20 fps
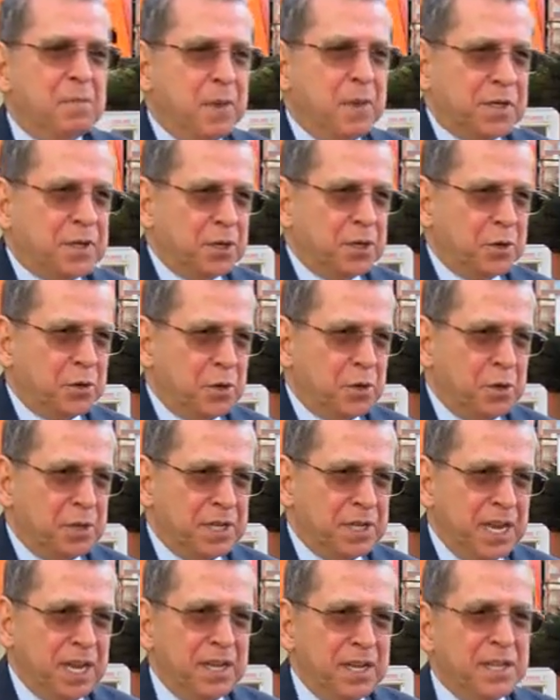
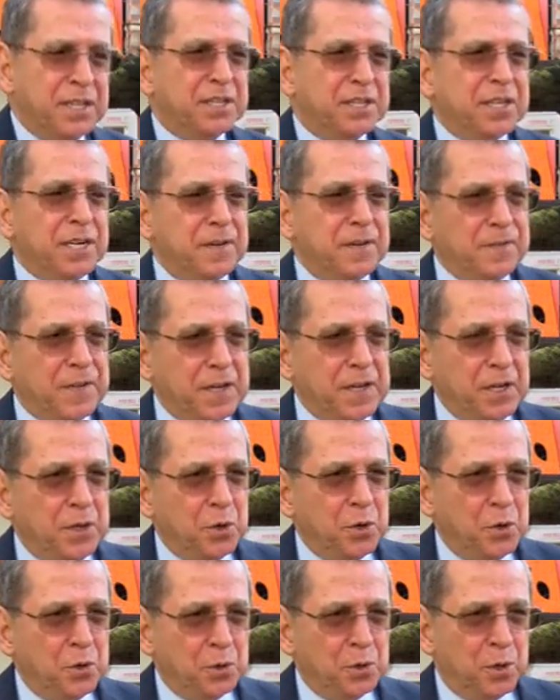Bakırköy'de, trafiğin
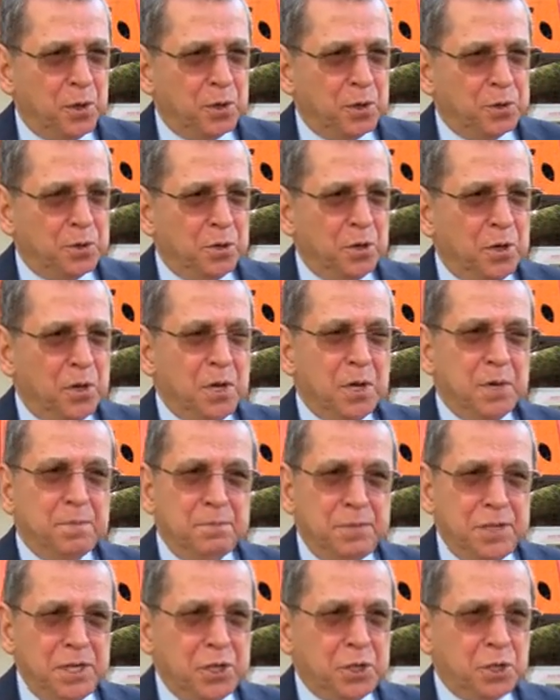yoğun olduğu
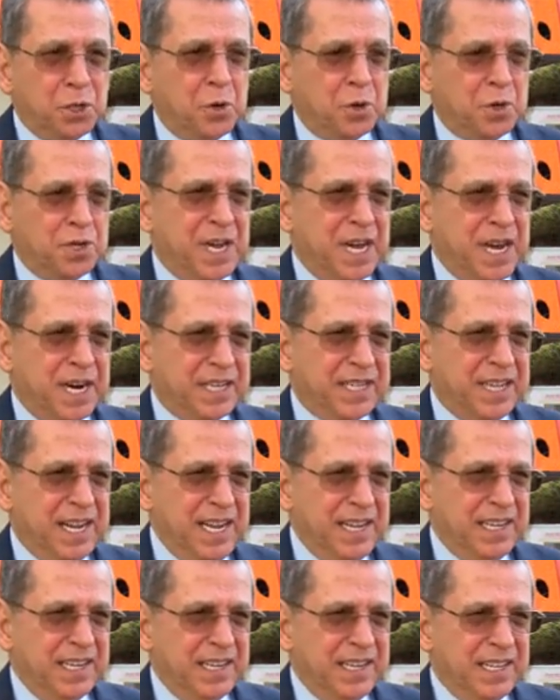birçok
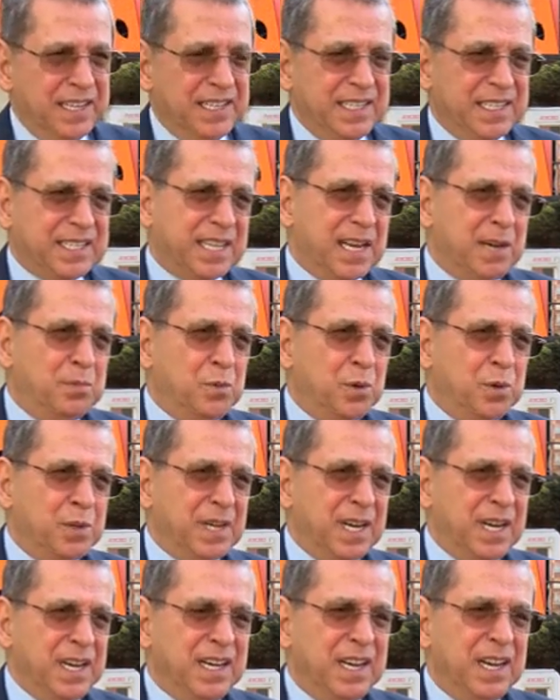yerde
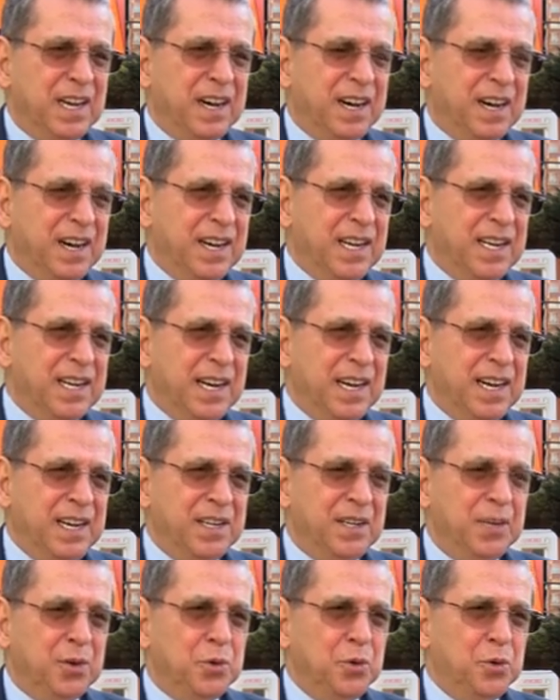İstanbul'da hala
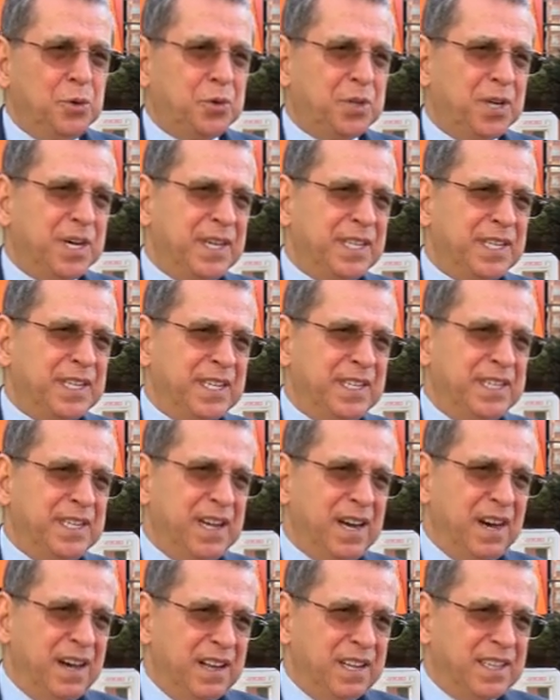3 saatin
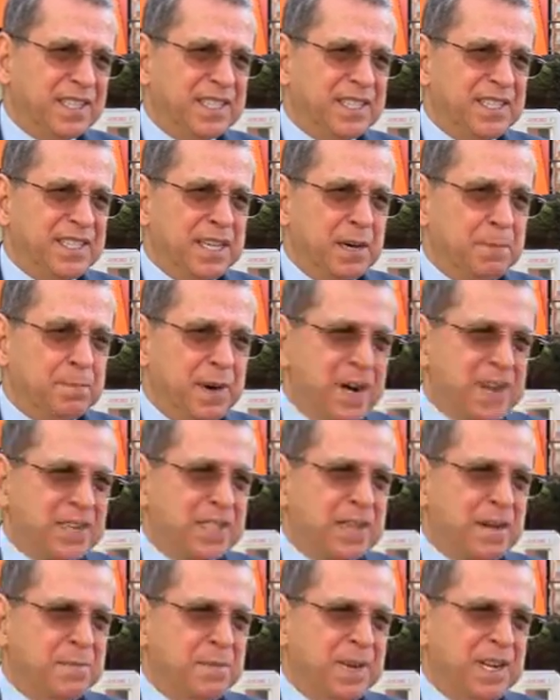altında
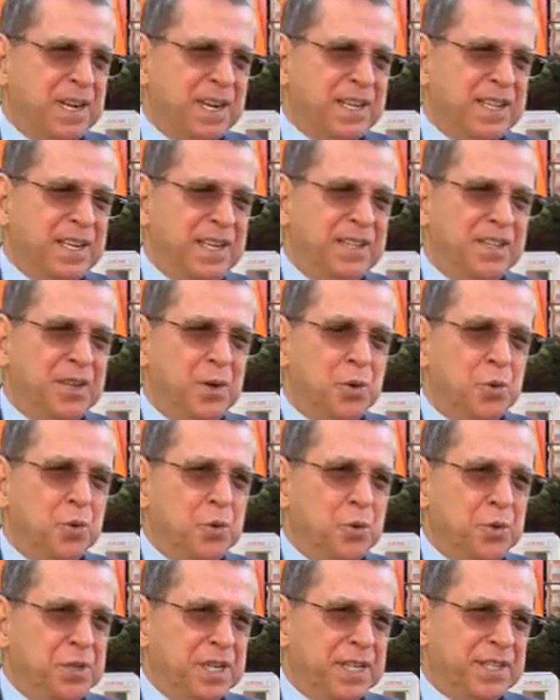parklanmalardan
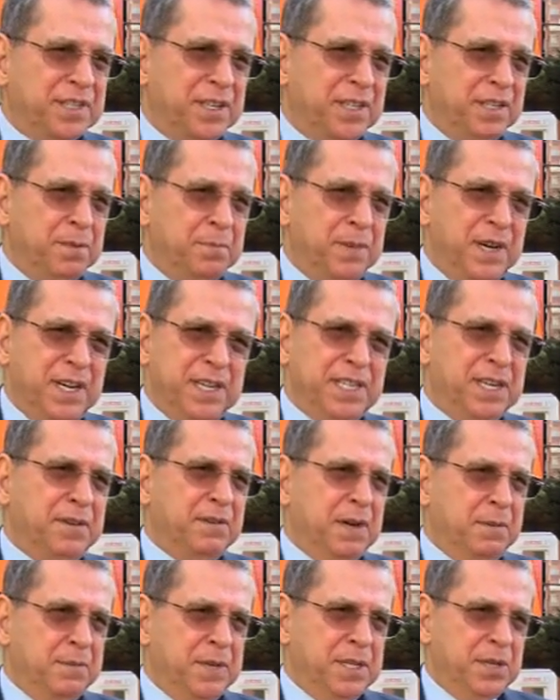ücret alınmaya
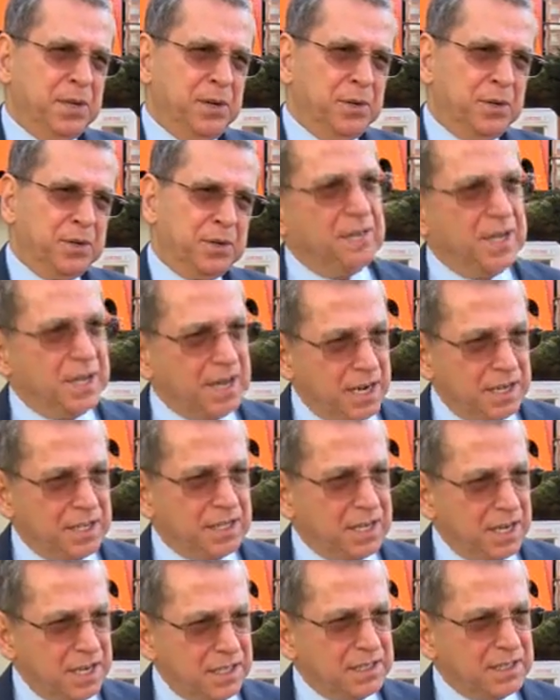devam ediliyor. Birkaç
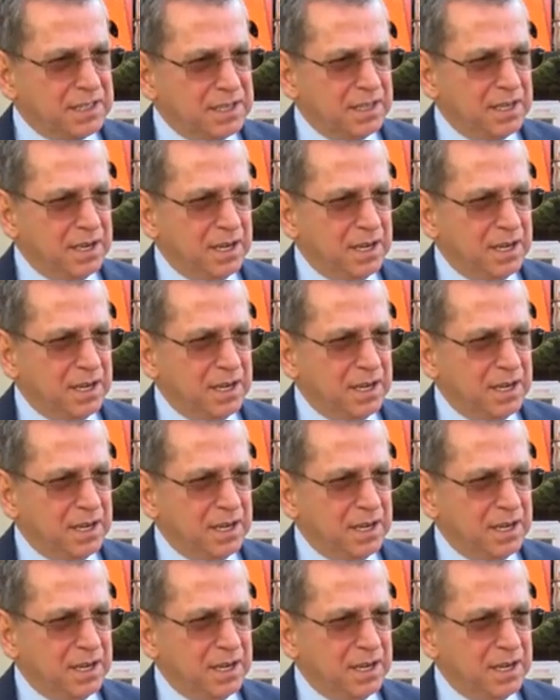kez